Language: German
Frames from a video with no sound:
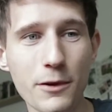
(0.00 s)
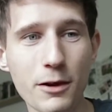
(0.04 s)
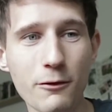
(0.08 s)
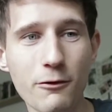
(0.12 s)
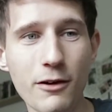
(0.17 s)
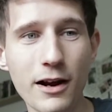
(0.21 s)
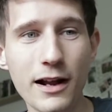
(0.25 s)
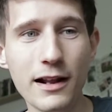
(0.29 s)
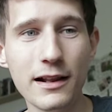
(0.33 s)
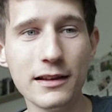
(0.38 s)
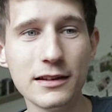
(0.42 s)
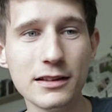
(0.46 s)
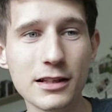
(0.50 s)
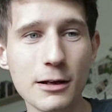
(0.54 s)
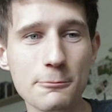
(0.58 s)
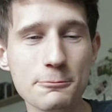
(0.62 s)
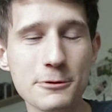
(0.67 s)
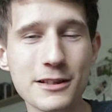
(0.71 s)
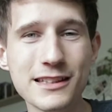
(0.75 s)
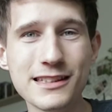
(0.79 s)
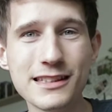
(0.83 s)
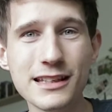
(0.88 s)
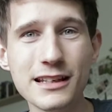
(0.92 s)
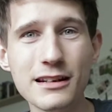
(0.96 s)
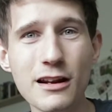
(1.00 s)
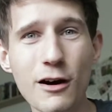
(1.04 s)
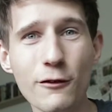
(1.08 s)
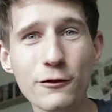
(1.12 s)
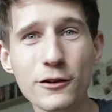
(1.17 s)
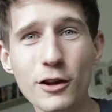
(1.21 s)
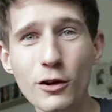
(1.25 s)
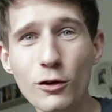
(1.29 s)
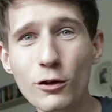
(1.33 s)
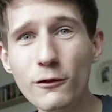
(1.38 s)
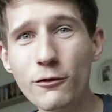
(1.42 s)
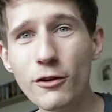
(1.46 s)
weil ich habe gesehen, auf
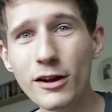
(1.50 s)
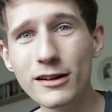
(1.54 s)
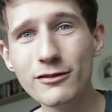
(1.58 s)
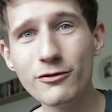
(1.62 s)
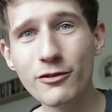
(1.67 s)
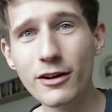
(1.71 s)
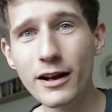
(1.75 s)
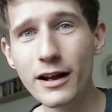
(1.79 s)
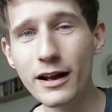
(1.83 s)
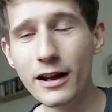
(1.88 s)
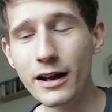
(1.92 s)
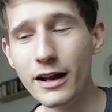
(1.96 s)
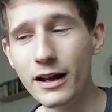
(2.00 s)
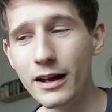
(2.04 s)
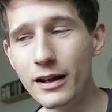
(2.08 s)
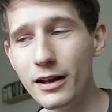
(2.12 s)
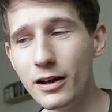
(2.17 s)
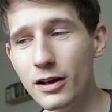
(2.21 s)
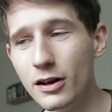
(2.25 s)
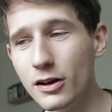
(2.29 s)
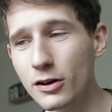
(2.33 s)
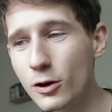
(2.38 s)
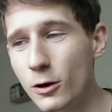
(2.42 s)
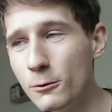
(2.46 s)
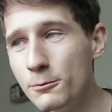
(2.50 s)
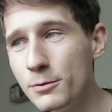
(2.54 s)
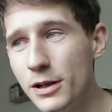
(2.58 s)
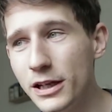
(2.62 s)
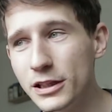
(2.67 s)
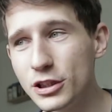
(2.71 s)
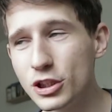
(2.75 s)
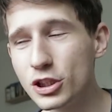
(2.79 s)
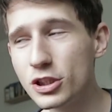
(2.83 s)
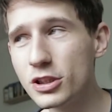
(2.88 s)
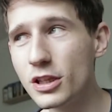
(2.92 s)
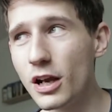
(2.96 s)
der Rückfahrt war äh,
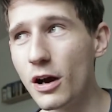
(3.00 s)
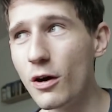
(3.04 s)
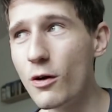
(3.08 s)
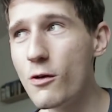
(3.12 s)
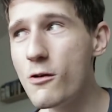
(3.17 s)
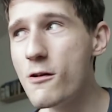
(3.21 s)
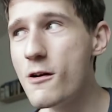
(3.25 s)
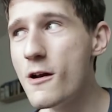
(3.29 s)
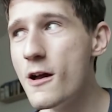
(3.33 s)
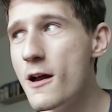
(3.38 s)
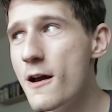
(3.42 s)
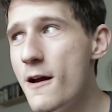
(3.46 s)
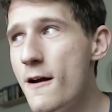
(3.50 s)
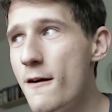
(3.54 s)
komplett Stau.